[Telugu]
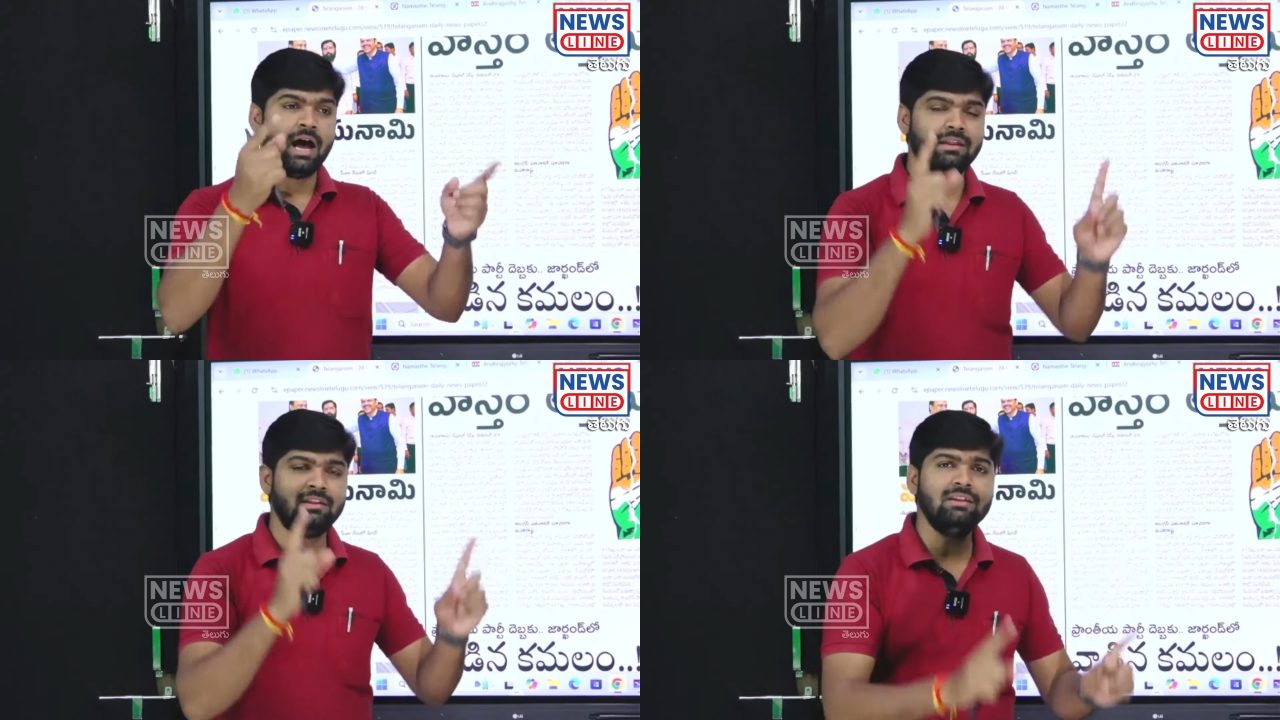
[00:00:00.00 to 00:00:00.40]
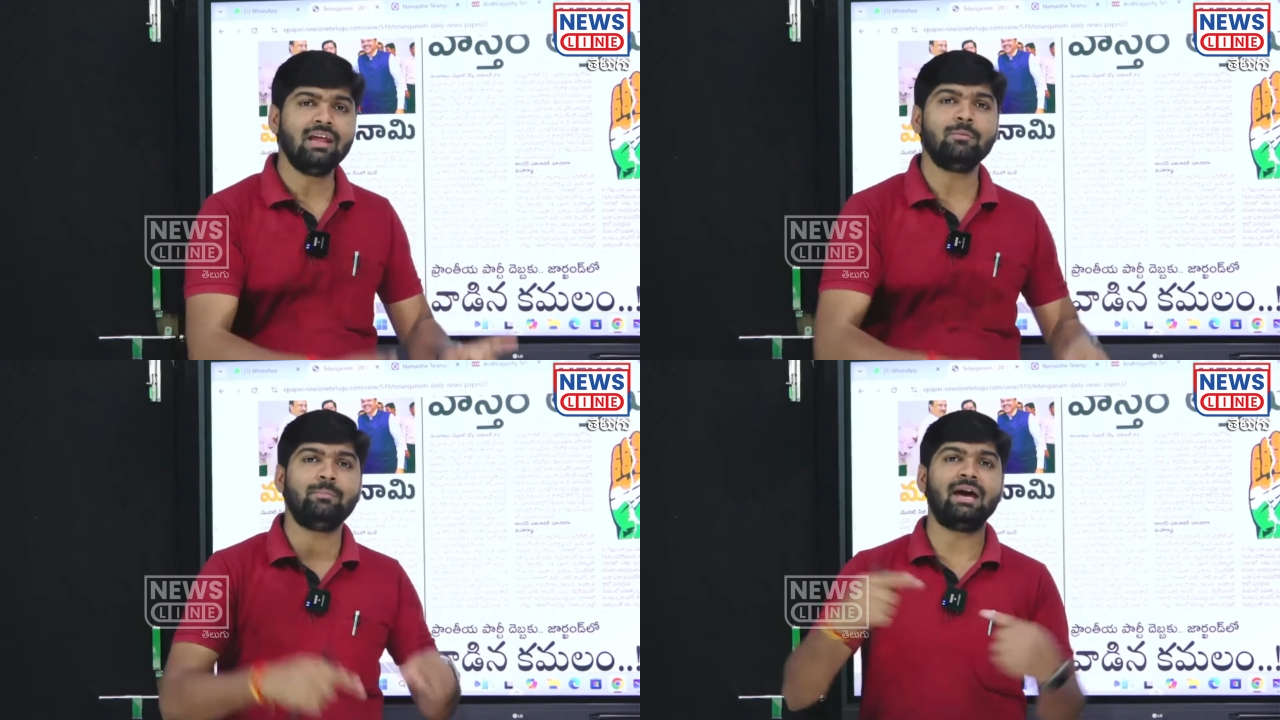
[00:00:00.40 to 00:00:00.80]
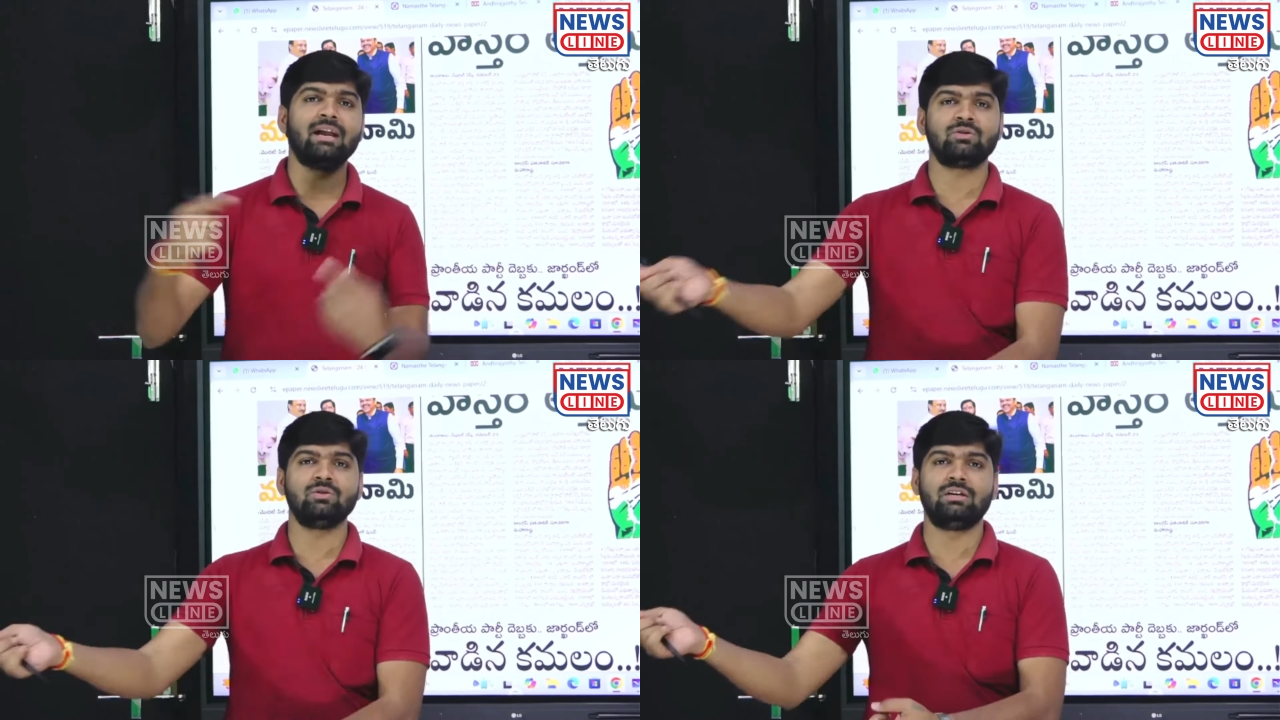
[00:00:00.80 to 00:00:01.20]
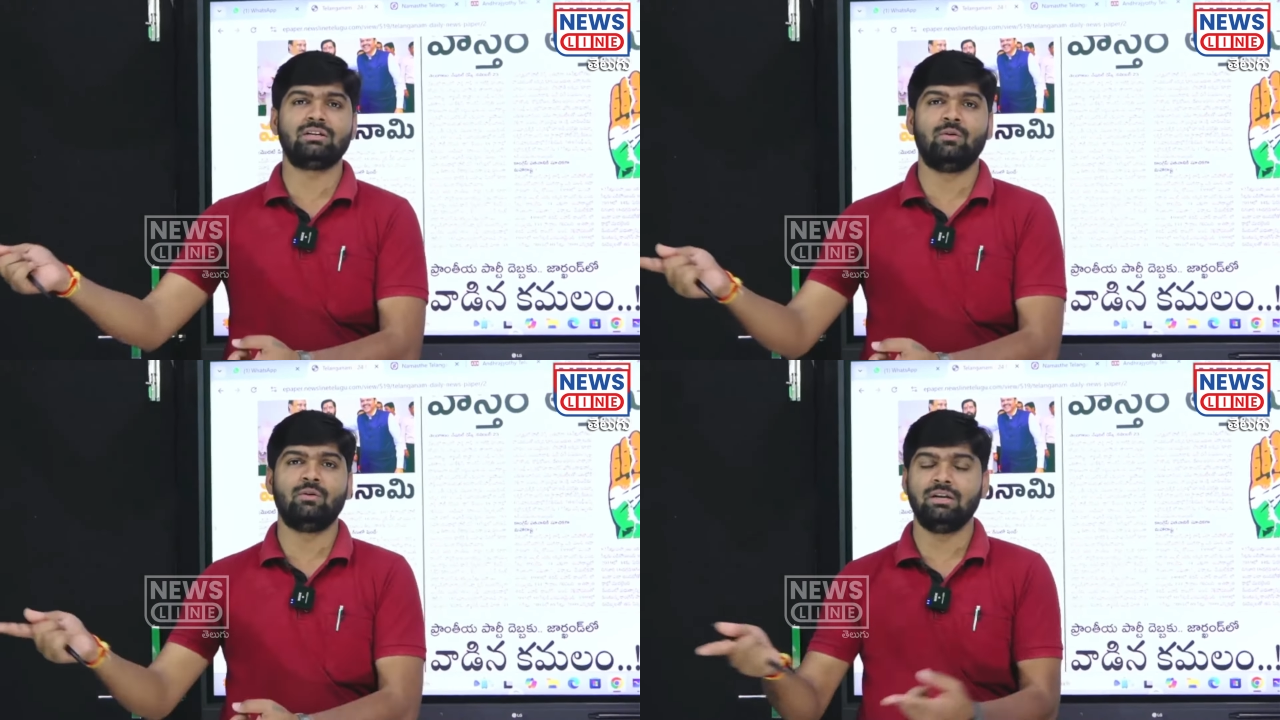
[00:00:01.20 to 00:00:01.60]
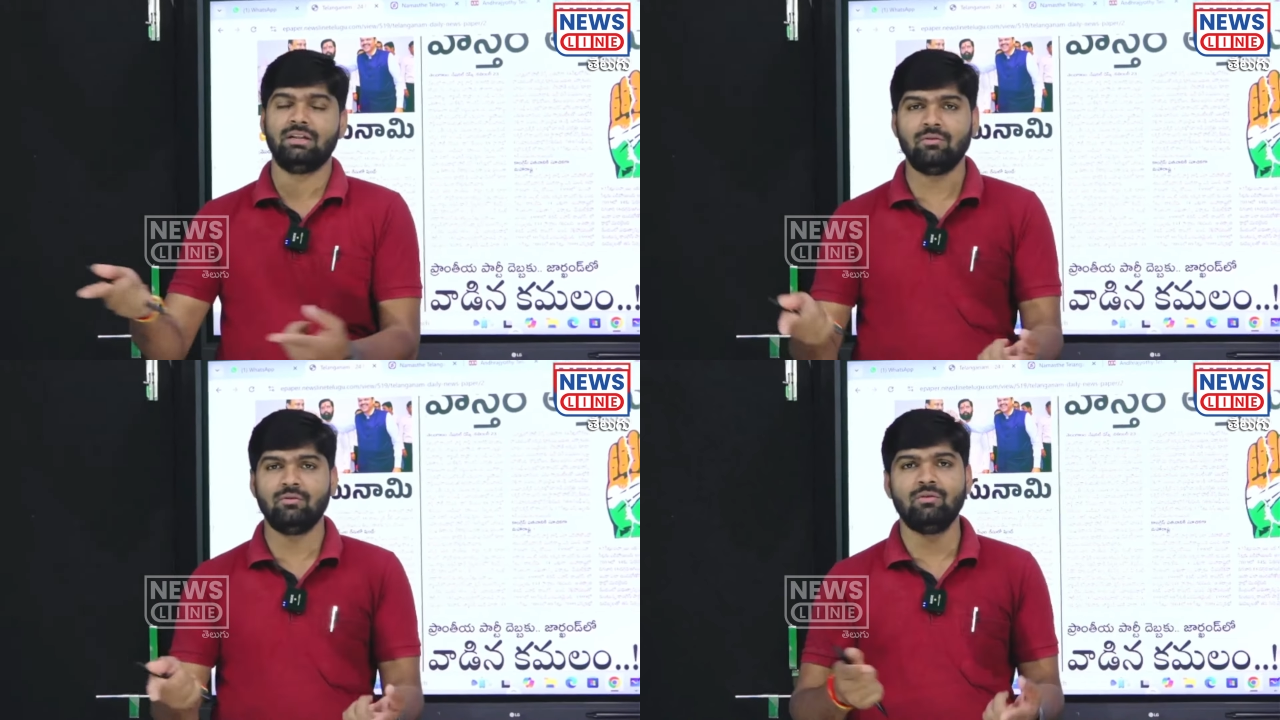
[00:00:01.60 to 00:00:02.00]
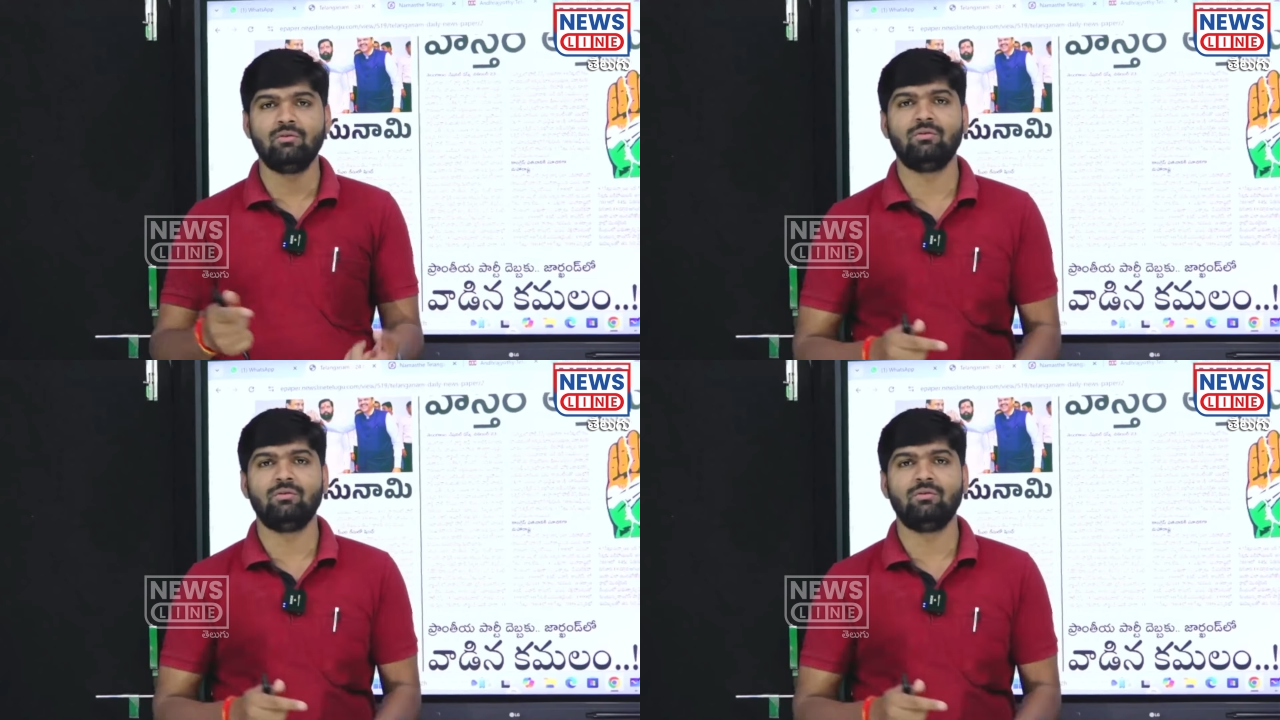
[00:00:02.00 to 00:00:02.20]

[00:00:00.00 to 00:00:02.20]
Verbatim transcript: అందరు బీఆర్ఎస్ని తిడతా ఉన్నారు ఇదేమో